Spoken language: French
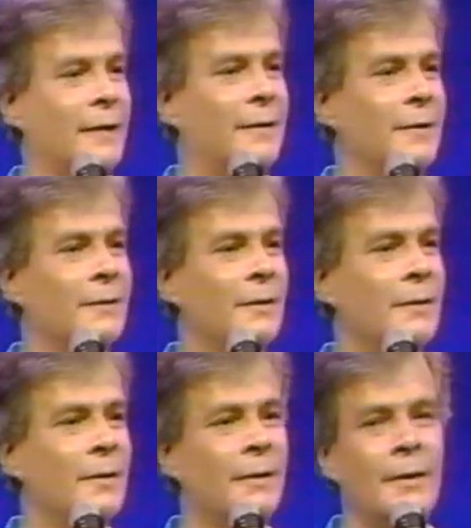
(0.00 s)
des tartes.
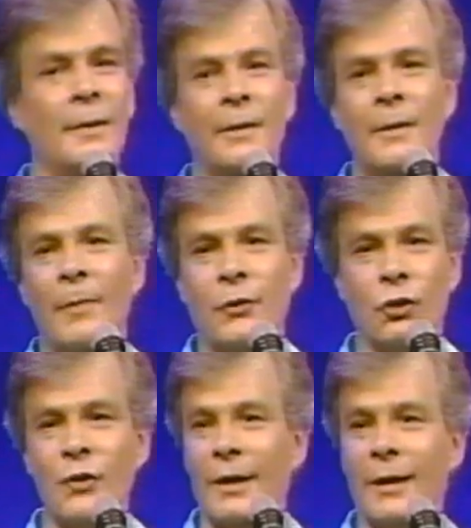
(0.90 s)

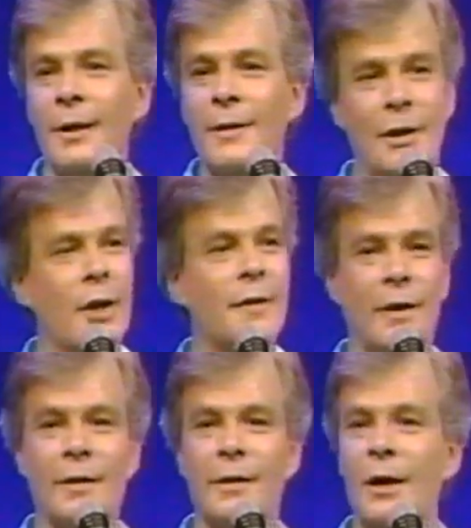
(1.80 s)
Parce que juste à regarder le
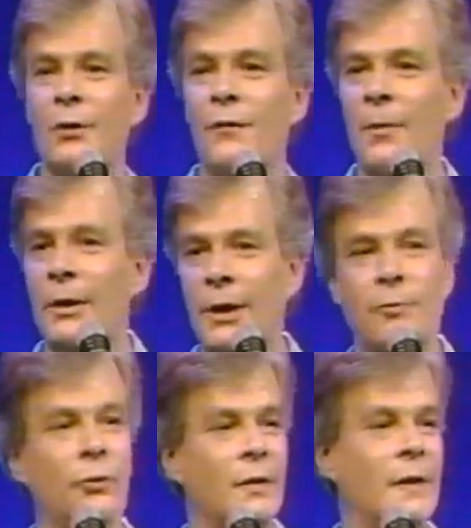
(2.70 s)
dialogue qui s'installe entre
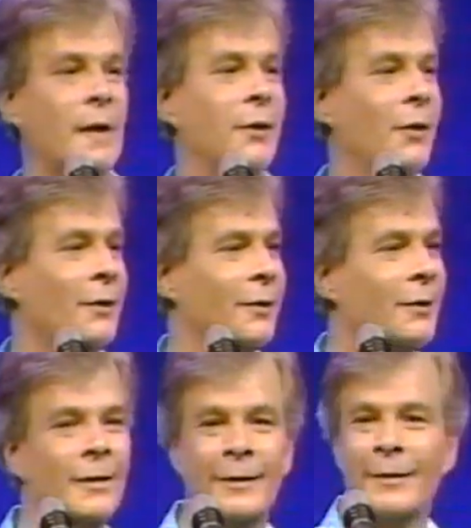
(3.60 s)
le fabricant et
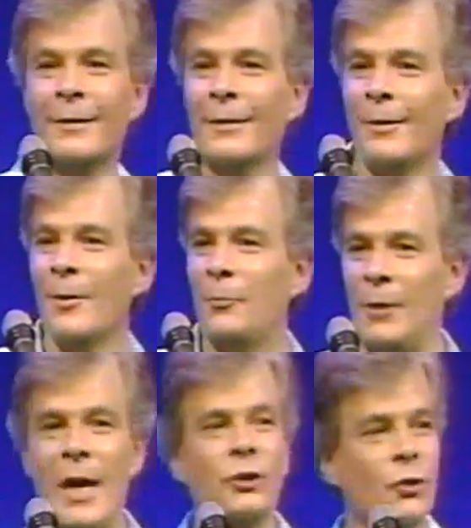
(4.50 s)
l'utilisateur.
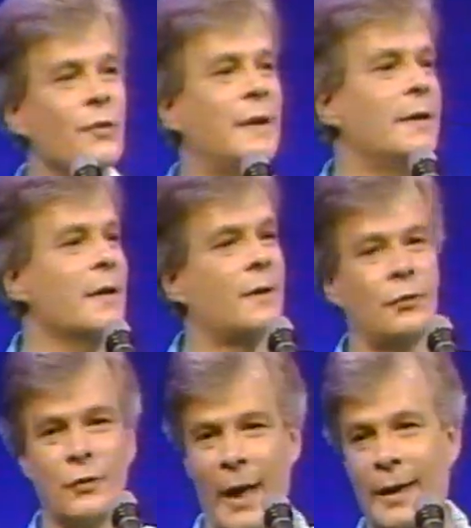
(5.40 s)
Première chose
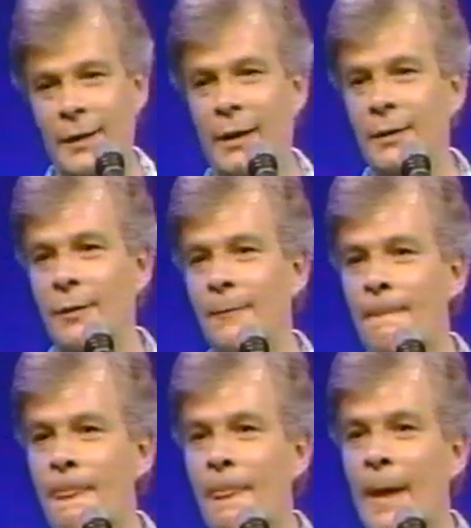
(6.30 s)
qu'ils disent sur sa
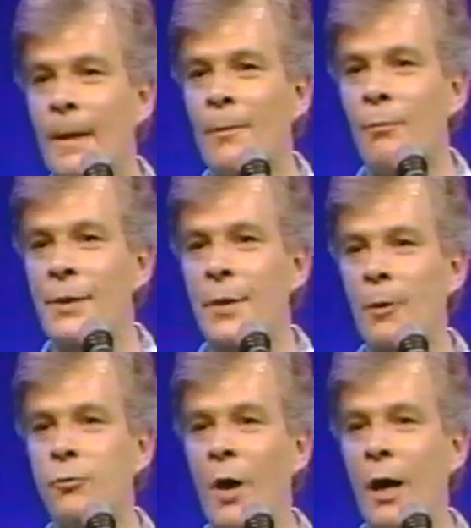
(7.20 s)
canette, là.
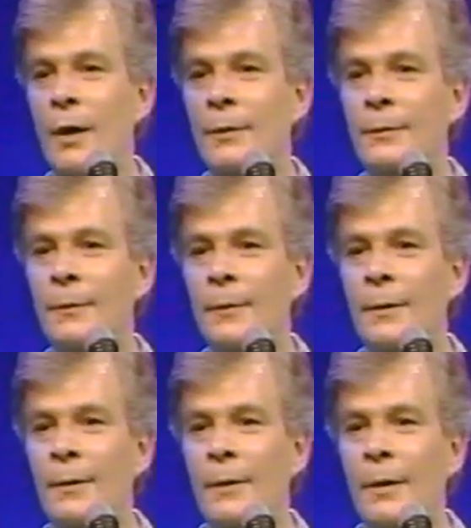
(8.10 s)
mode d'emploi.
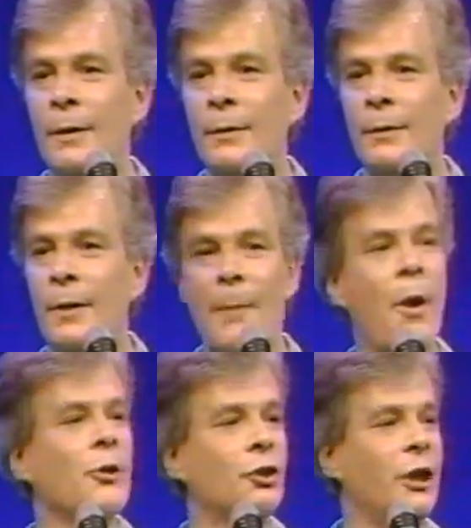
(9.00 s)

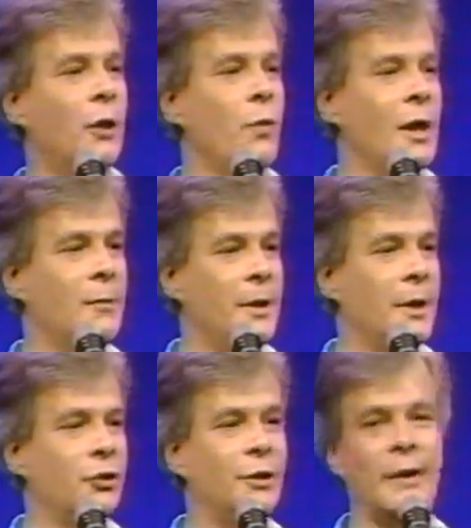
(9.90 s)
À part de
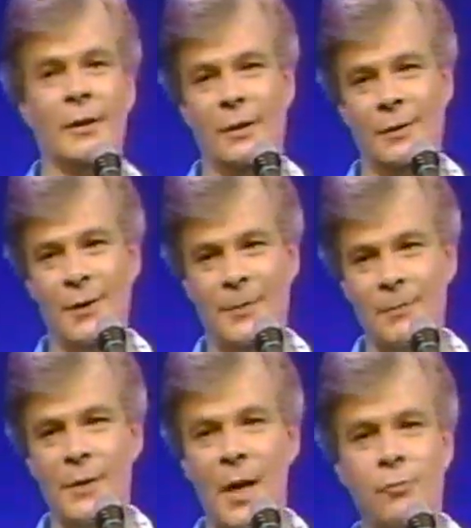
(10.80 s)
Shakewell bien agité,
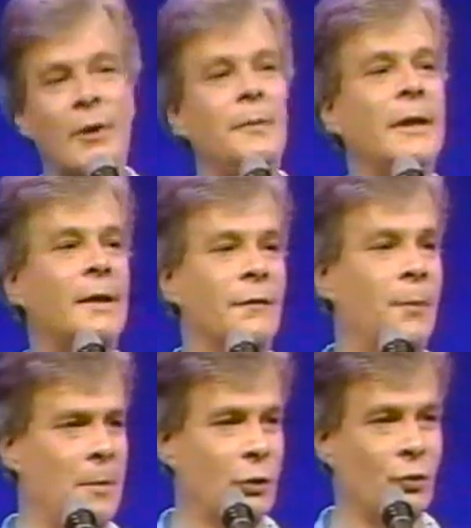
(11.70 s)
là, le petit mode d'emploi
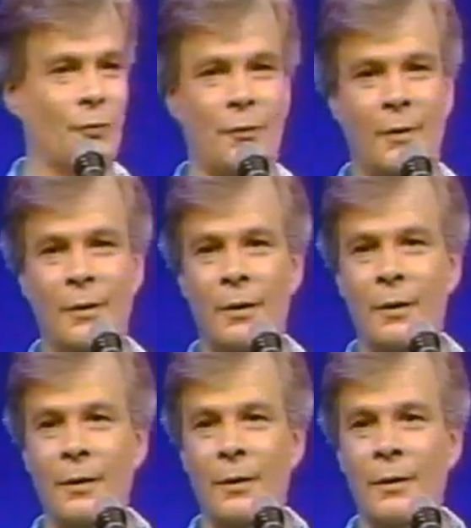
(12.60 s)
explicatif. Première chose.